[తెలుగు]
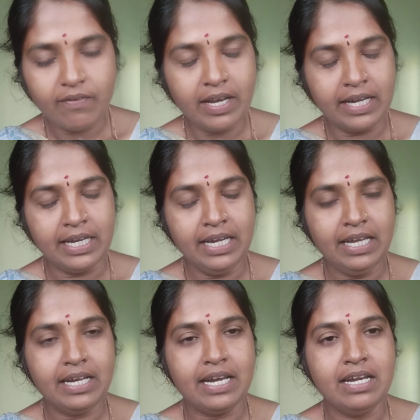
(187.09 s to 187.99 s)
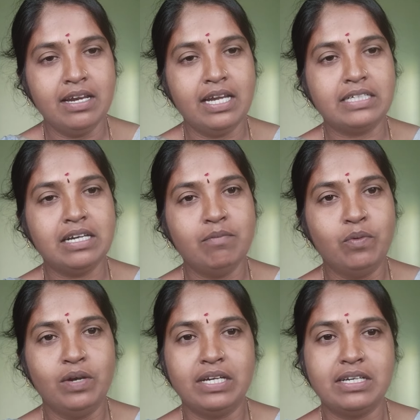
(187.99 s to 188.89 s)
వీళ్ళకి రెండు లక్షల
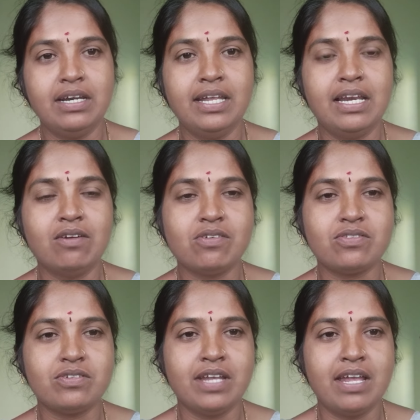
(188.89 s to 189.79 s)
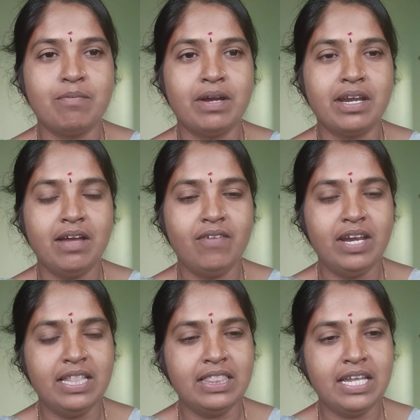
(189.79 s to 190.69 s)
మూడు లక్షల నెలకు వస్తున్నాయి అనమాట
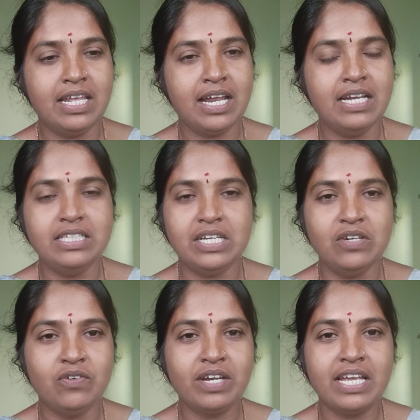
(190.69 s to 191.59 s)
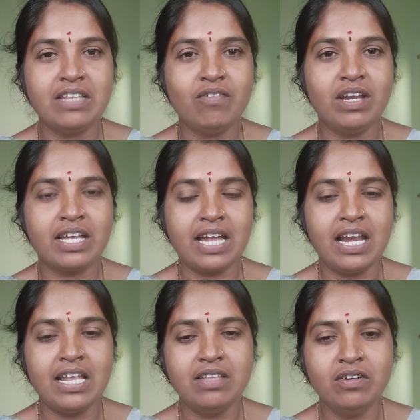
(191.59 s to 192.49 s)
వాళ్ళు ఎంతన్నారు అని జెన్యున్గా అయితే వీళ్ళకి
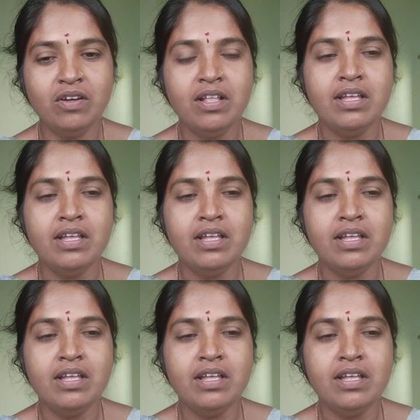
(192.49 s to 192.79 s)
రాలేదు